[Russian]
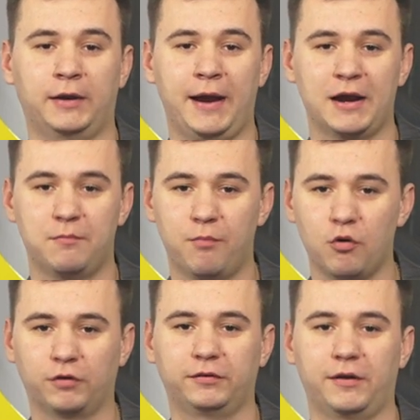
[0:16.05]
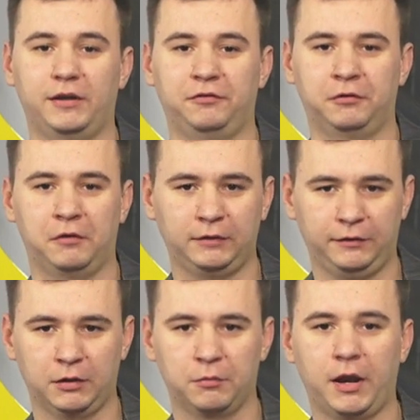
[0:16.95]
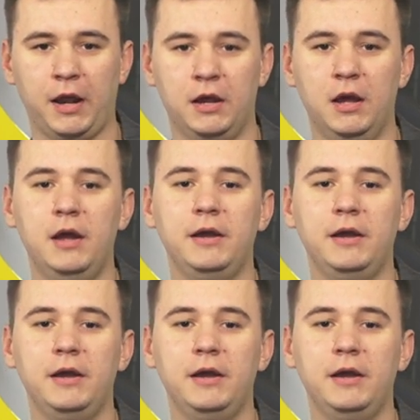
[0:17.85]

Как бокс развит в Алтайском крае,